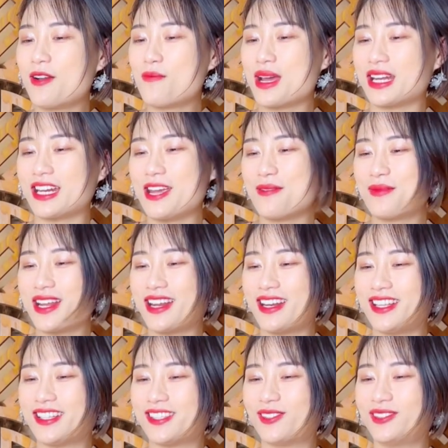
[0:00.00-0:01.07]
mặt em này
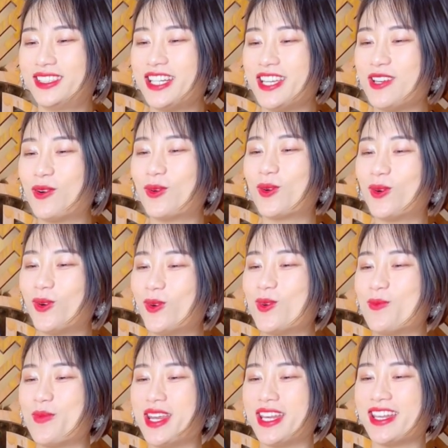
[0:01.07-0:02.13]
lại giống người yêu cũ của
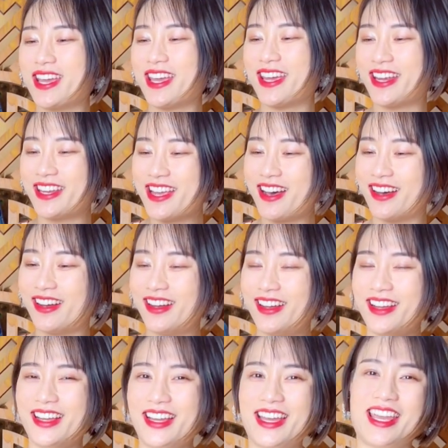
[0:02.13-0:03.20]
mình thế nhở
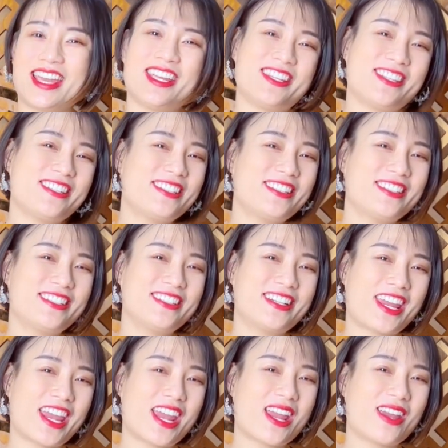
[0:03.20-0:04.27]
hình như
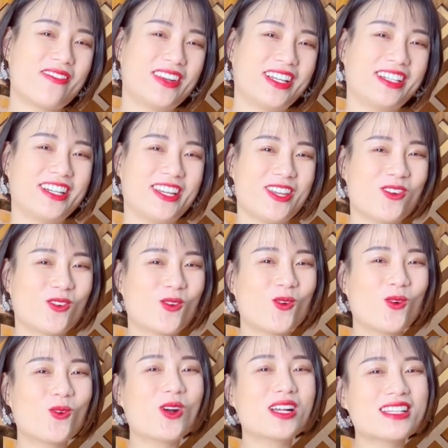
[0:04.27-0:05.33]
em là người yêu
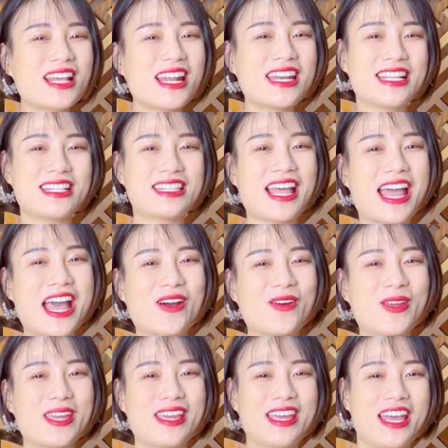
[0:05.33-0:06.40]
cũ quốc dân hay sao
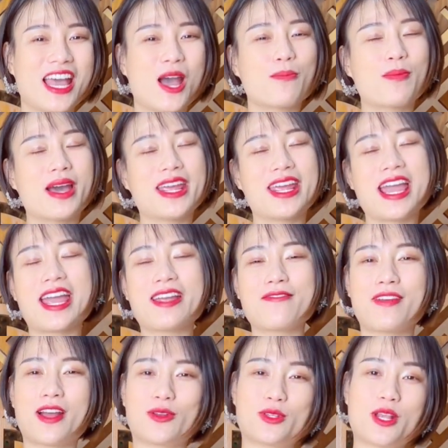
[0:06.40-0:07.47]
ấy mấy anh
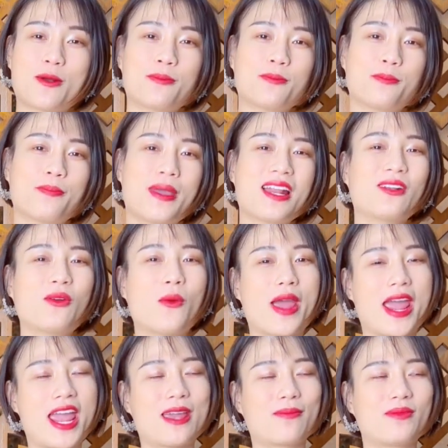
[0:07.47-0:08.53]
vào trong pet của
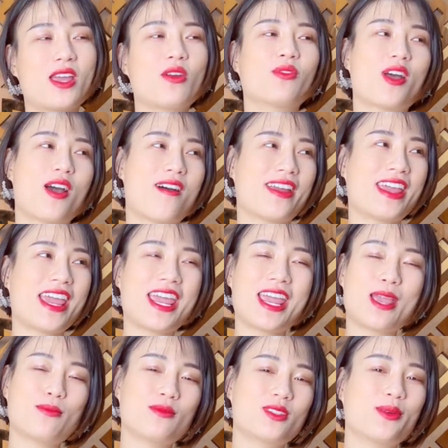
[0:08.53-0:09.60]
em đều nói
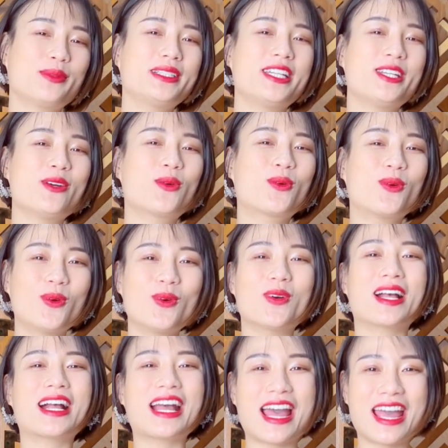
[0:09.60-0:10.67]
em giống người yêu cũ của
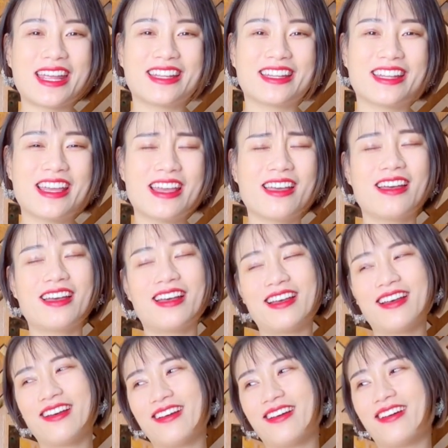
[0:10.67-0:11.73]
các anh ờ,